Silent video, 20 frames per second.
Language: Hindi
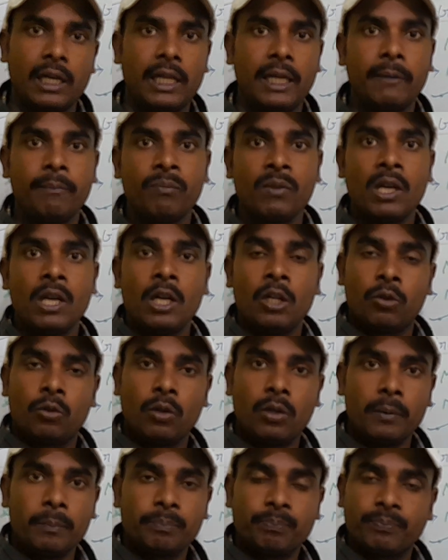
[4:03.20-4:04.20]
कर ले
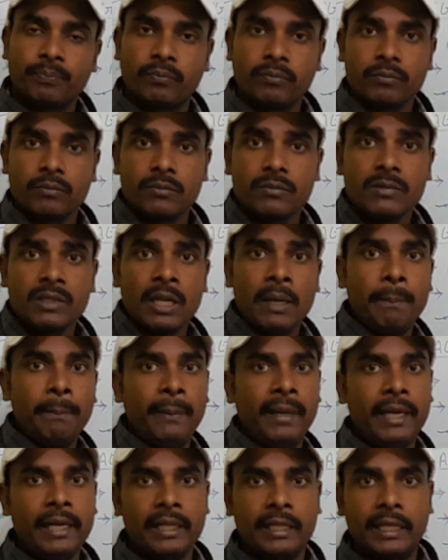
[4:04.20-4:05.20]
तो
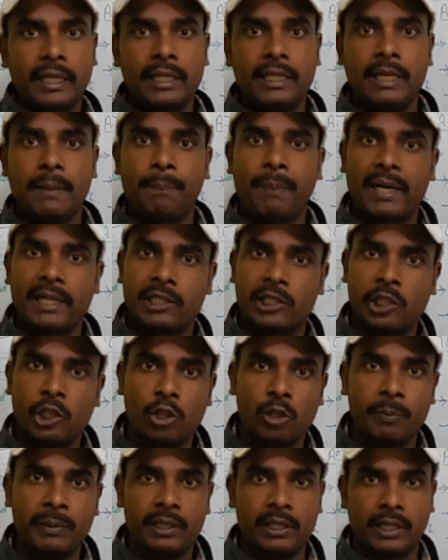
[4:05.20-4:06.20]
मेल के लिए पांच
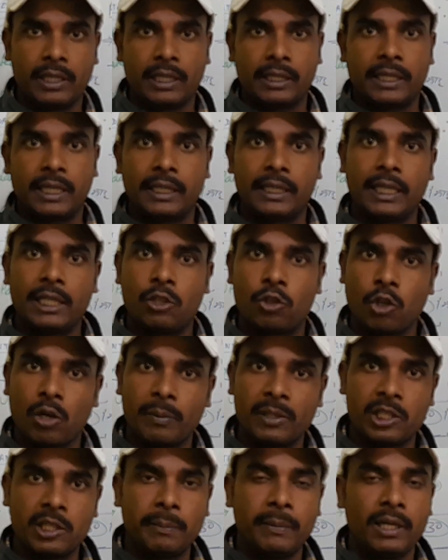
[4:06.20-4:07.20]
किलोमीटर रखा गया
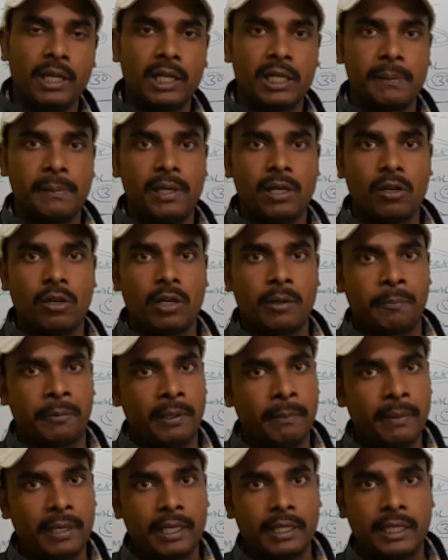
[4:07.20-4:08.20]
चौबीस मिनट में और
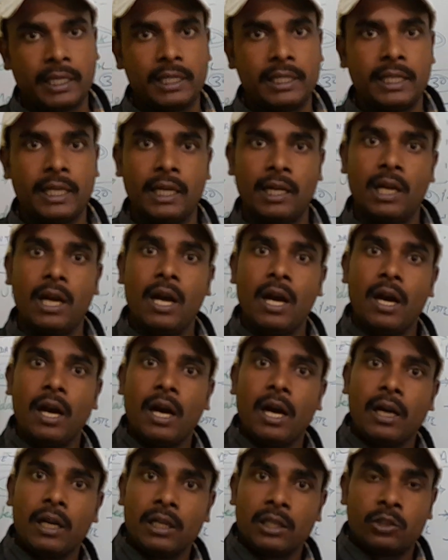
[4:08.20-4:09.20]
फीमेल के लिए
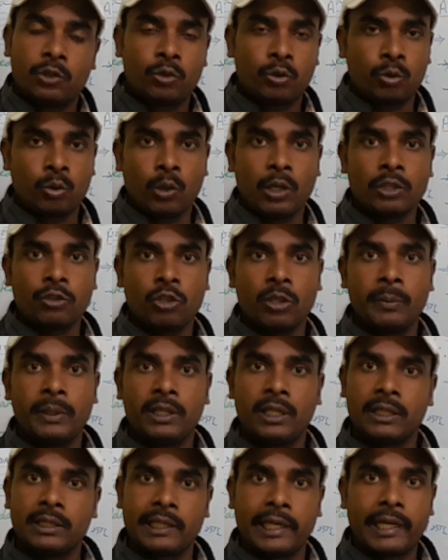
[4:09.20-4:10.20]
1600
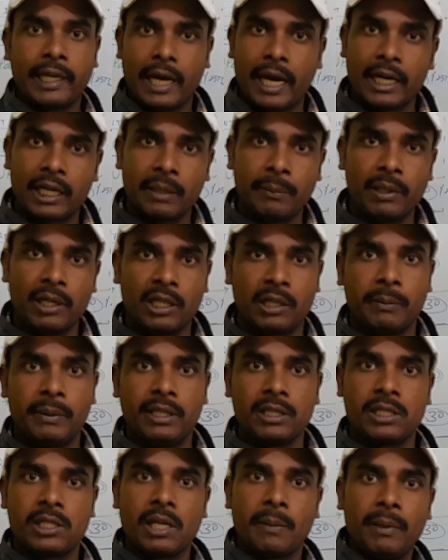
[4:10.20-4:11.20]
मीटर साढ़े आठ मिनट
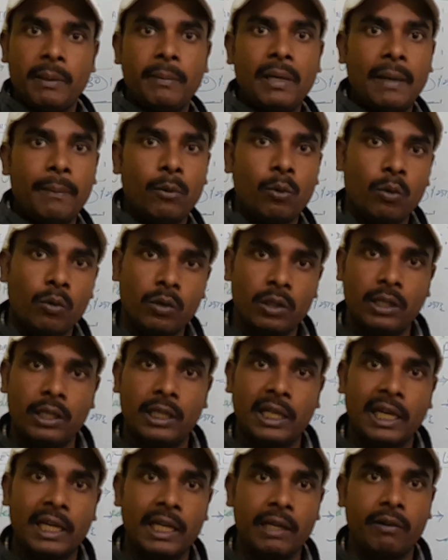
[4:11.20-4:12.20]
में ये सभी मैं आप लोगों को
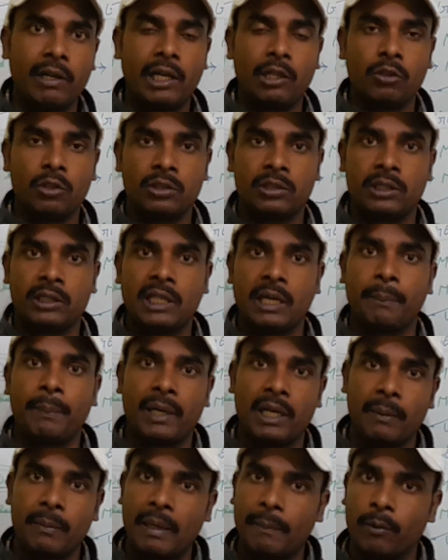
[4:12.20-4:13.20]
दिखाने वाला हूँ तो सीधा
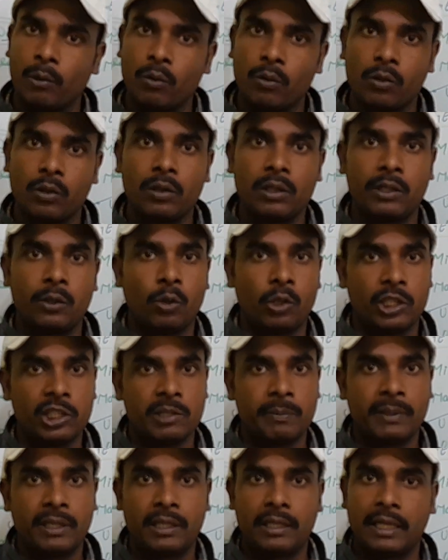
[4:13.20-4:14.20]
पहले मैं आप लोगों को
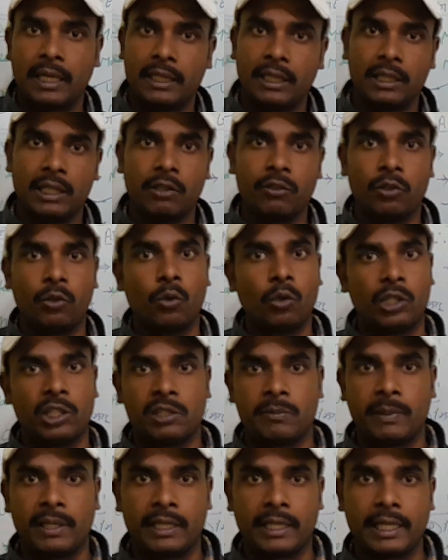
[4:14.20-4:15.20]
नोटिस में दिखा देता हूँ कि
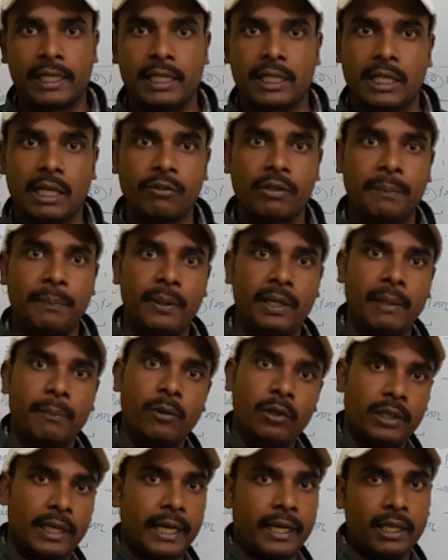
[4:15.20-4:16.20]
नोटिस में क्या लिखा हुआ फिर
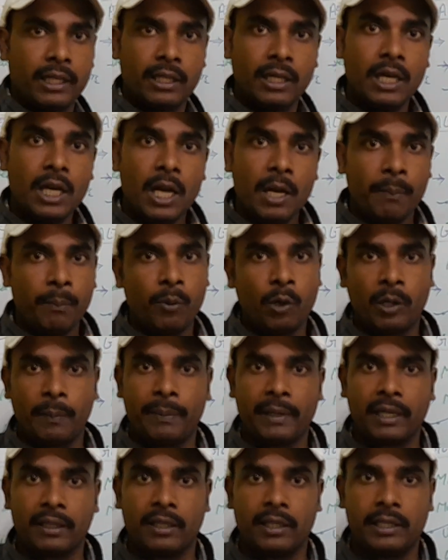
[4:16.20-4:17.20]
हम लोग डायरेक्ट
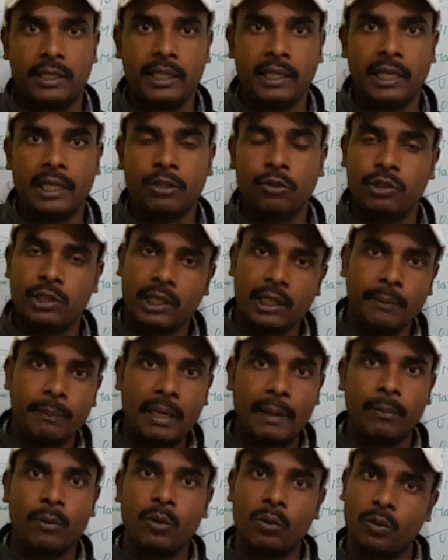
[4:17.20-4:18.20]
बोर्ड पे आते हैं ठीक है तो चले
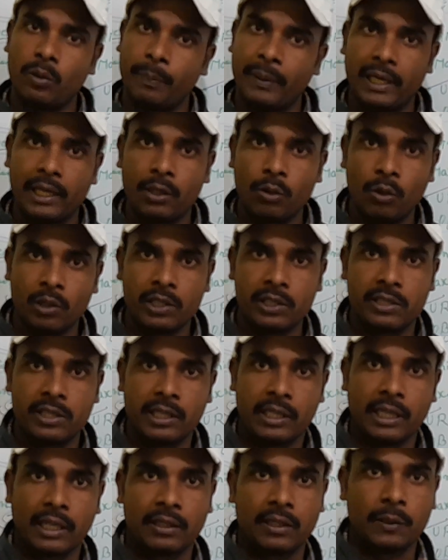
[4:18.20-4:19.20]
मैं आप लोगों को पहले नोटिस
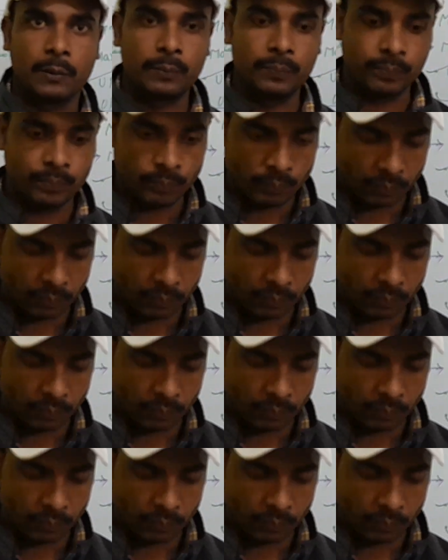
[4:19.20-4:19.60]
दिखाता हूँ